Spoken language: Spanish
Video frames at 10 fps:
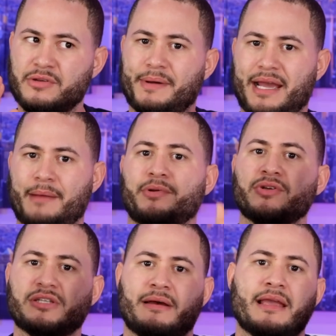Eso para que Apple
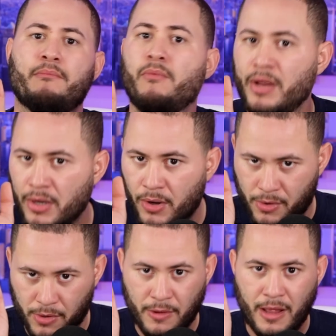no se vaya muy
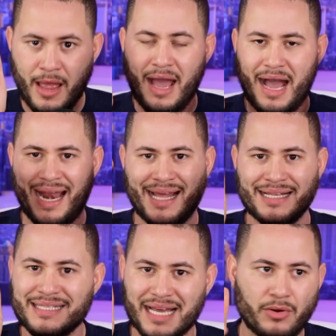loco a
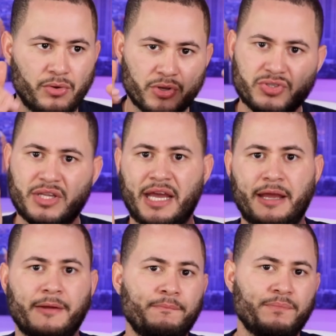lanzar unos de